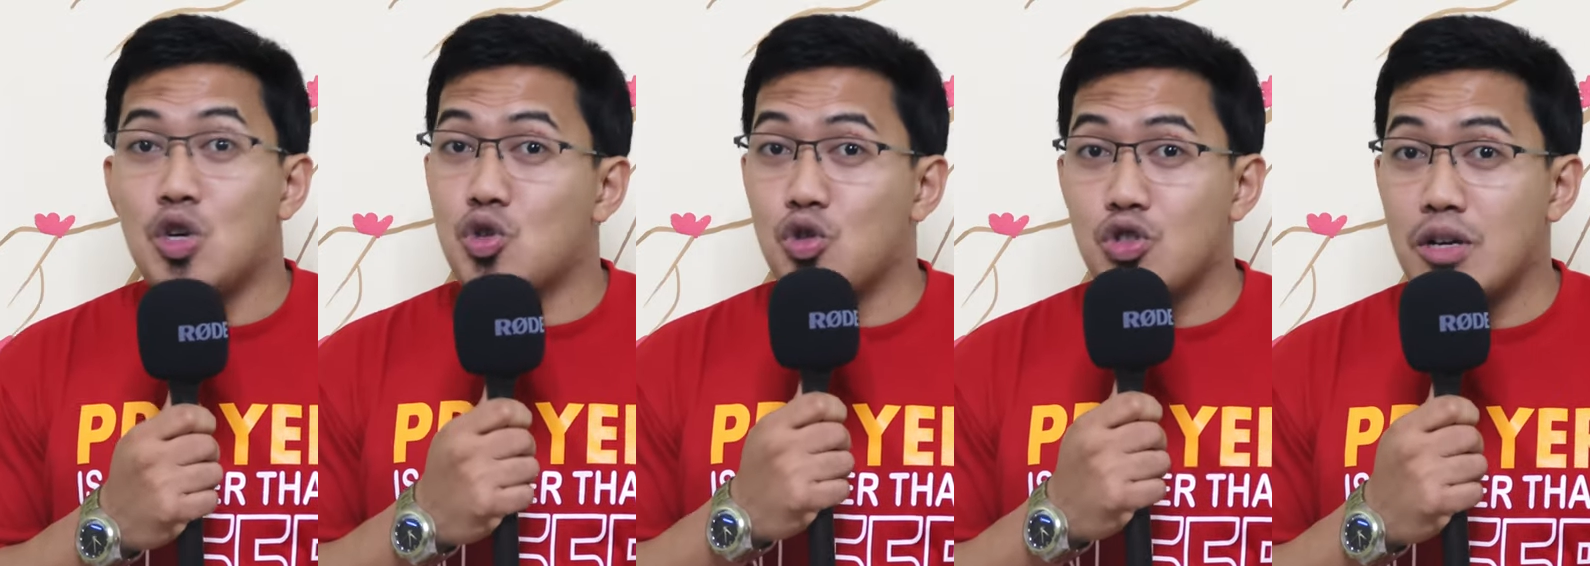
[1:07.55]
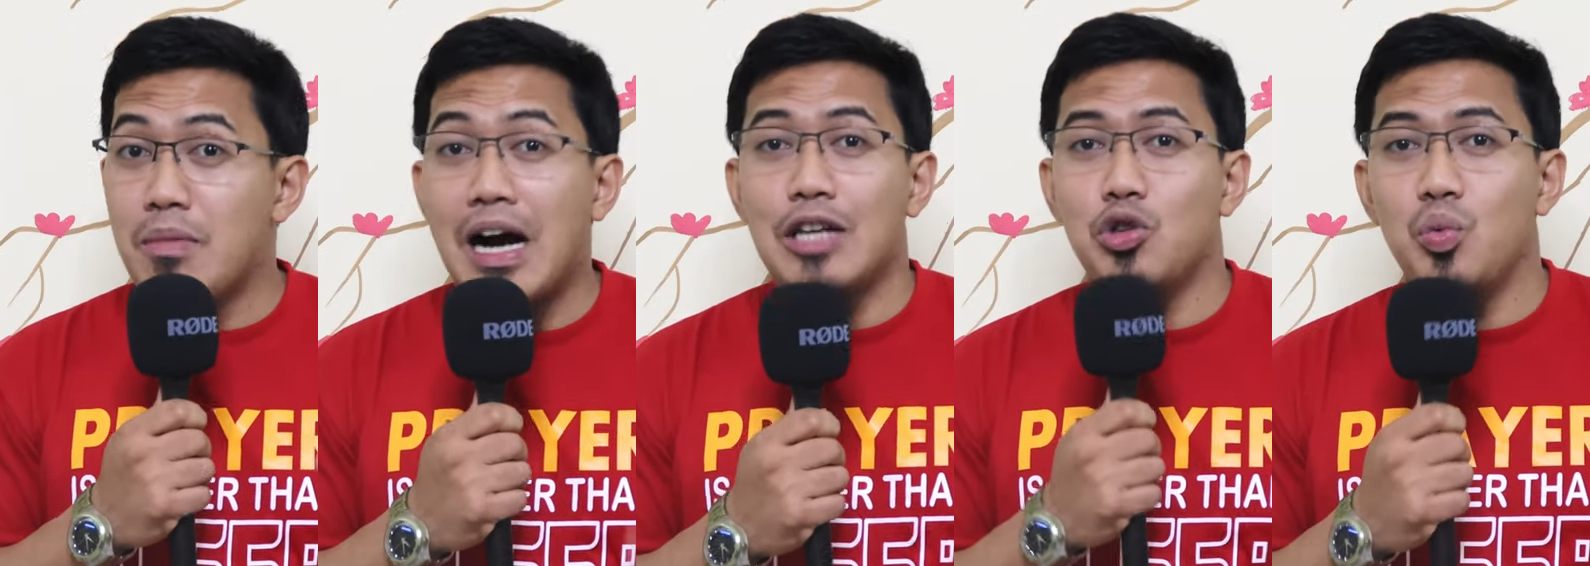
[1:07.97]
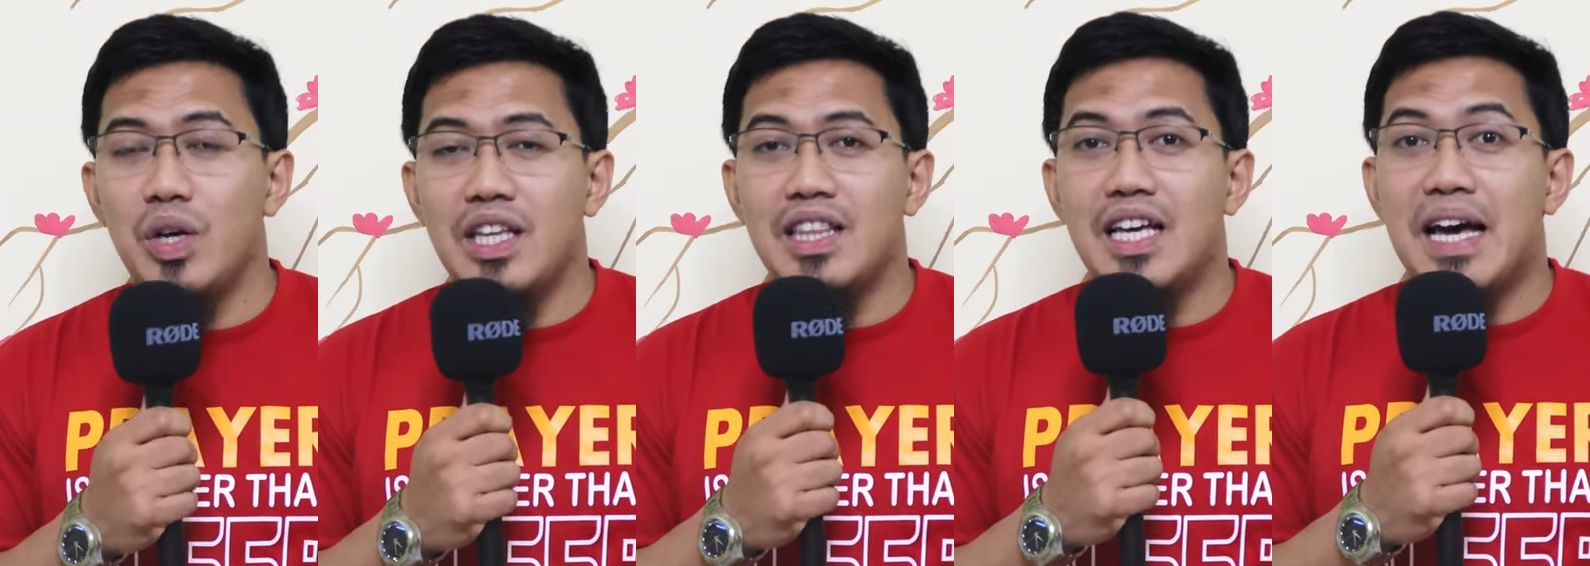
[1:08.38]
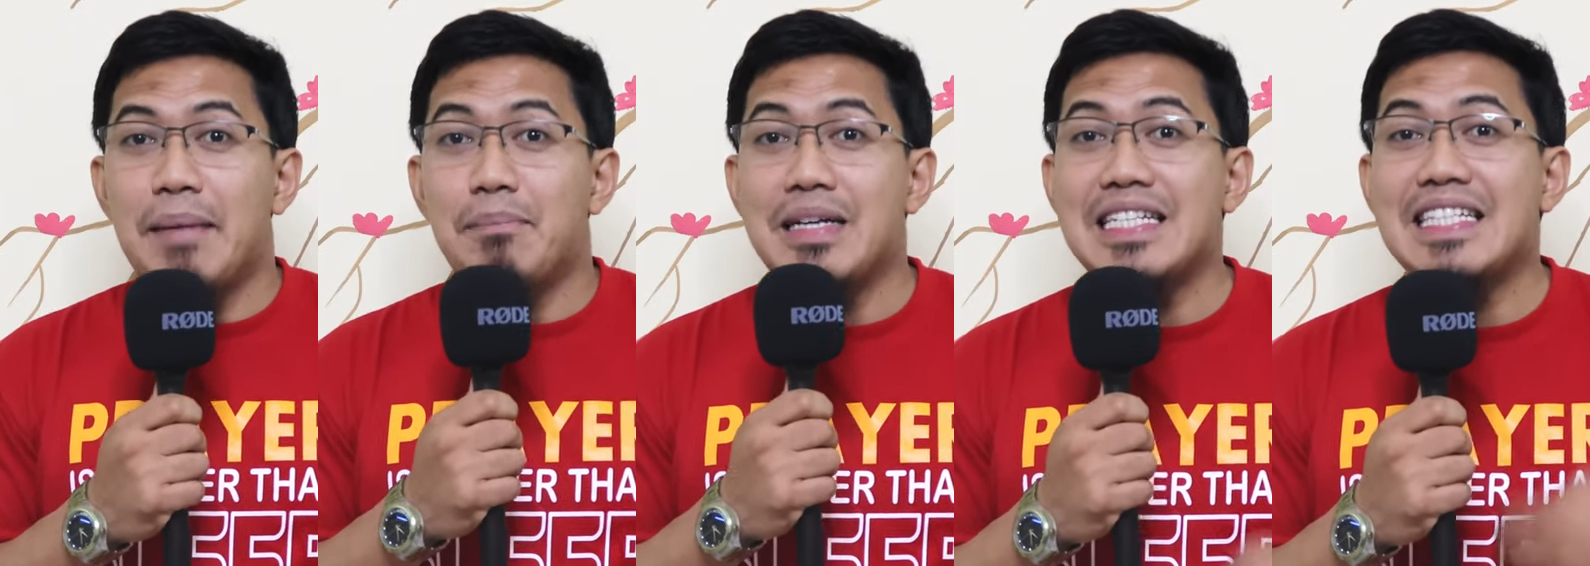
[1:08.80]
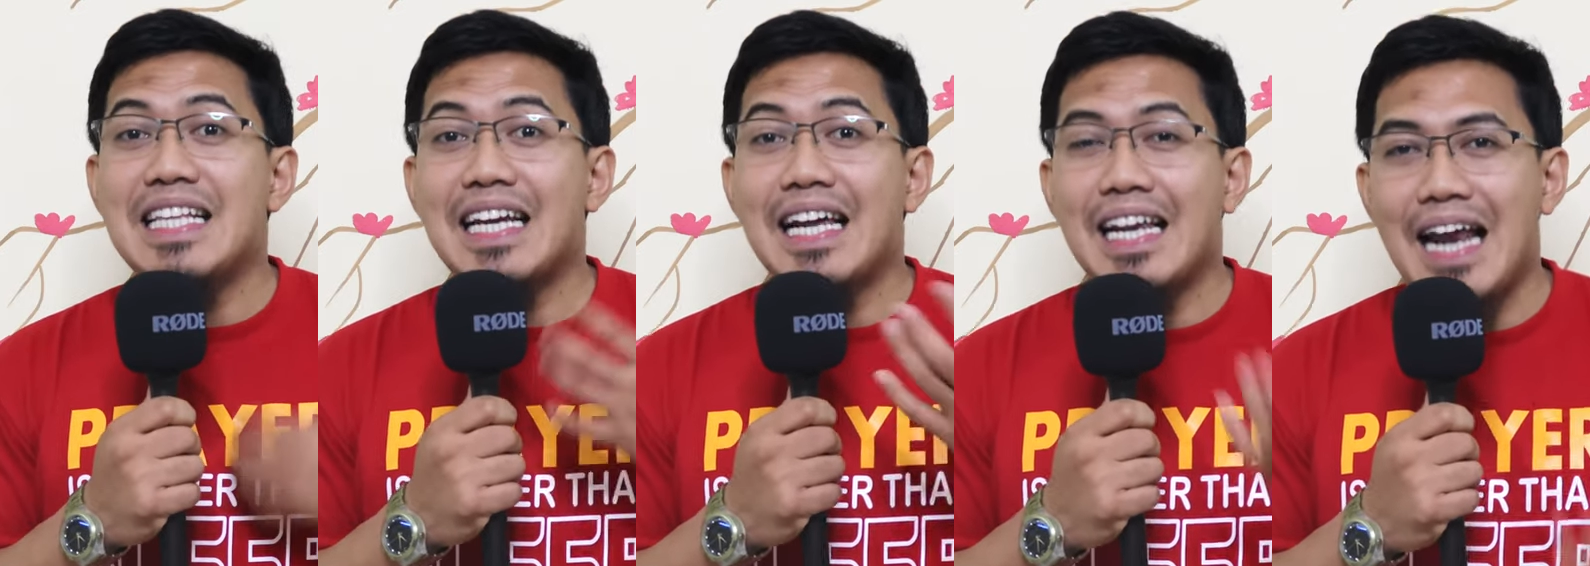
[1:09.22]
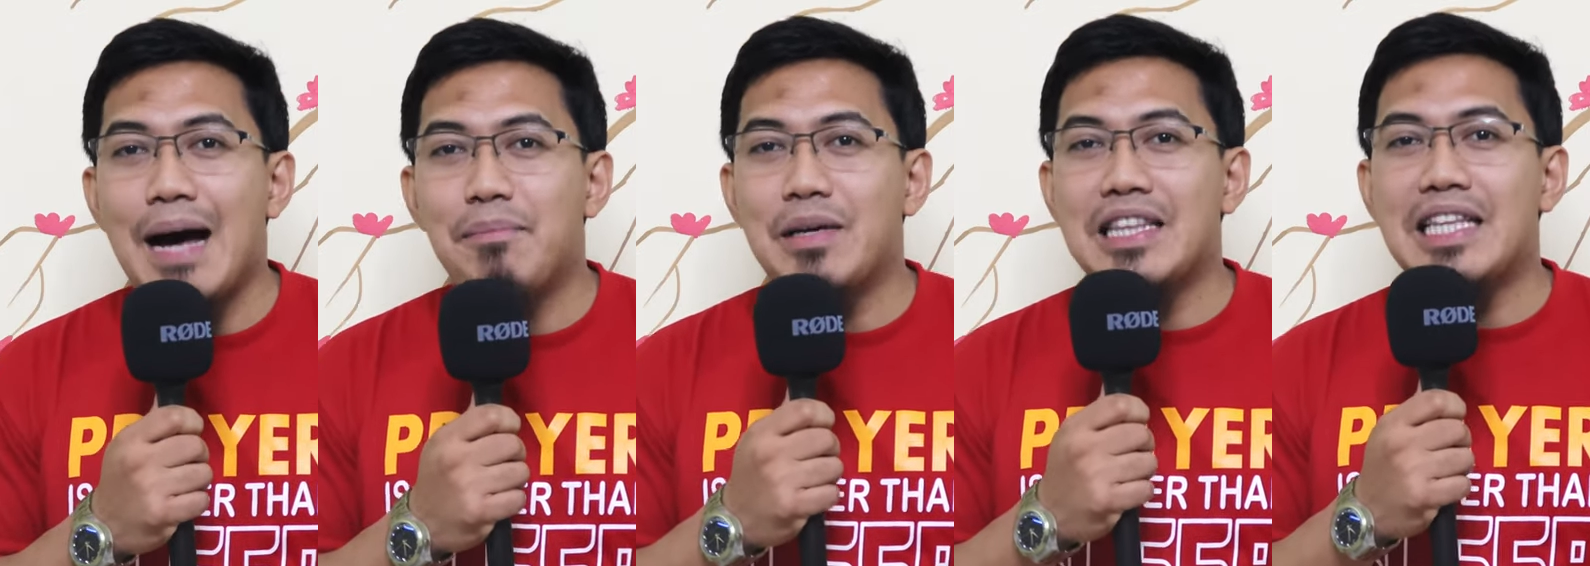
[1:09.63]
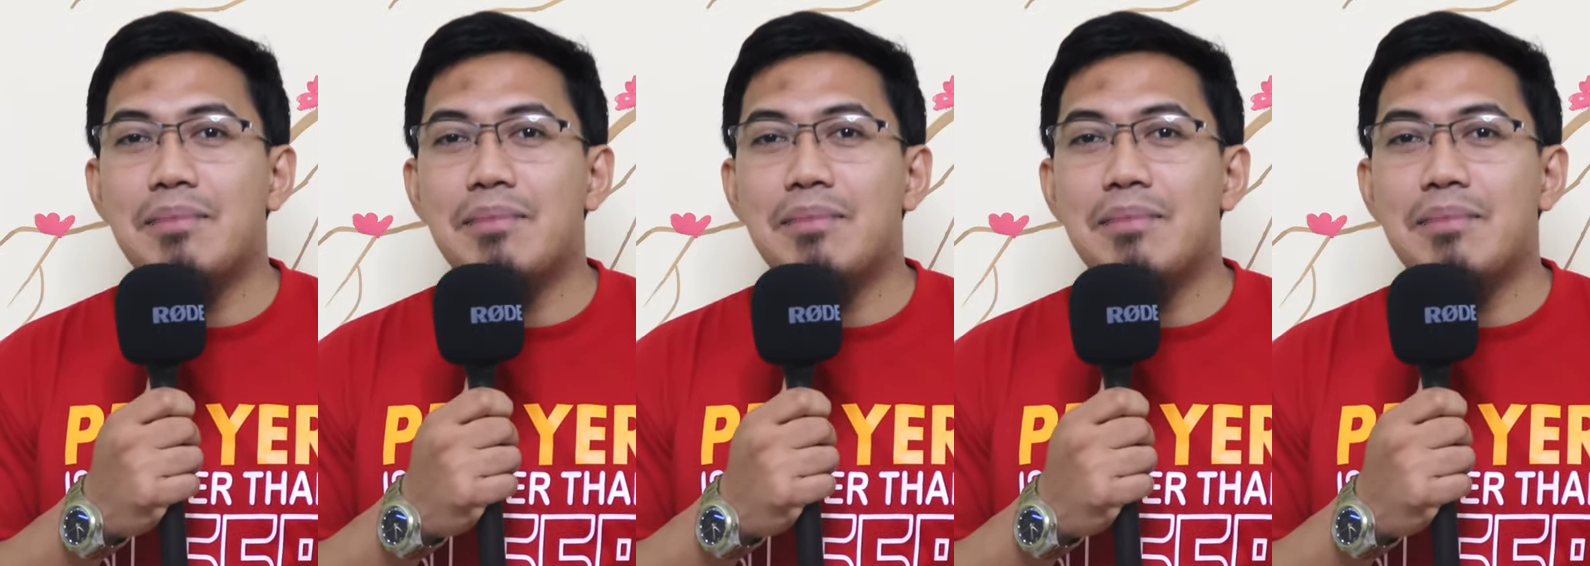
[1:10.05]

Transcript: So sa makatuwid, mas nararapat